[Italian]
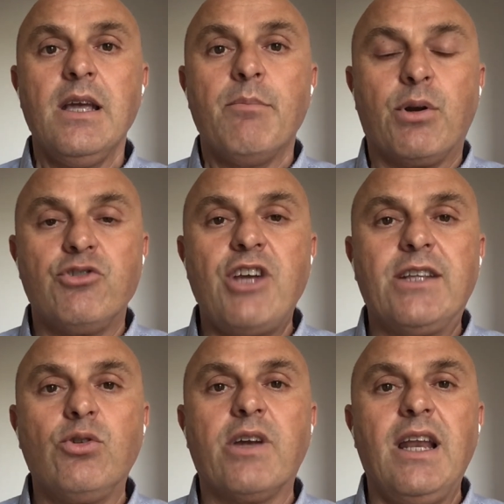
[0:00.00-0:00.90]

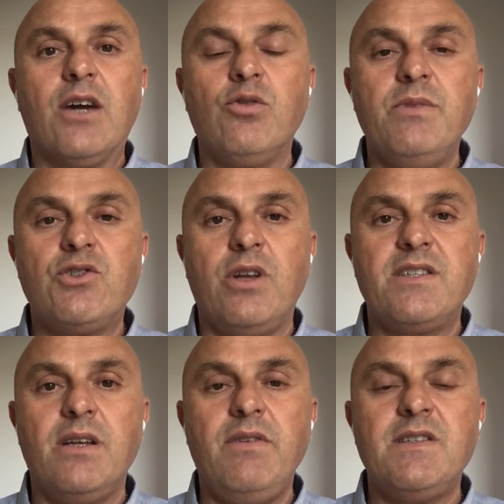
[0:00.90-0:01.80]
Progetto che la Commissione
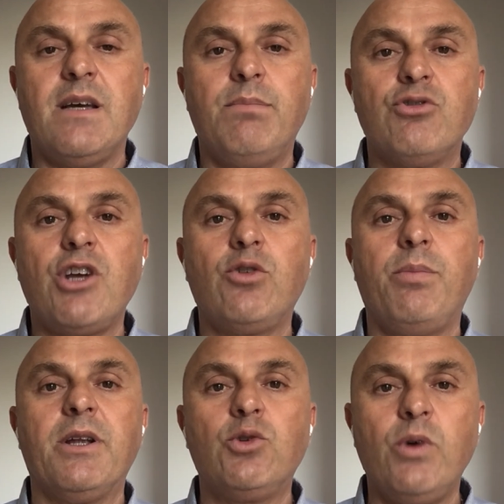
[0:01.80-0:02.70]
Servizi ha bocciato
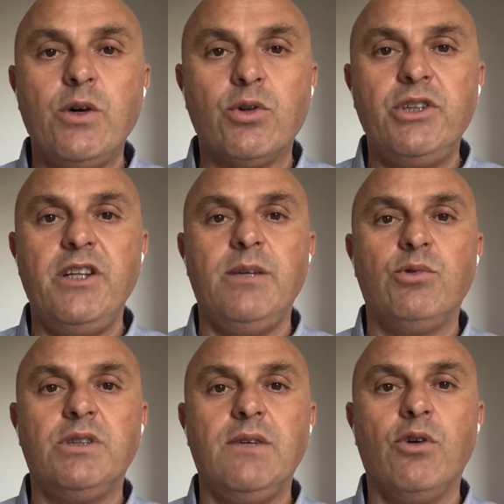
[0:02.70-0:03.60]
per due ordini di
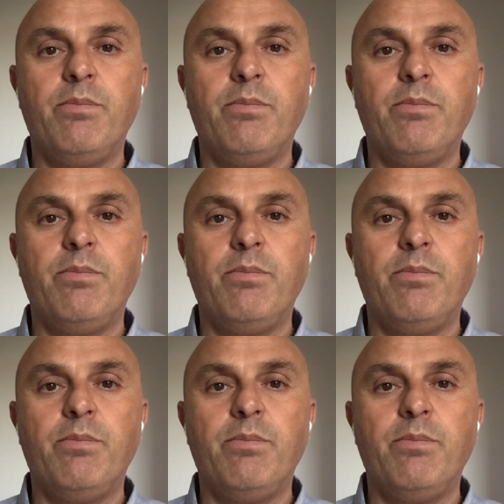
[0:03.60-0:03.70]
motivo.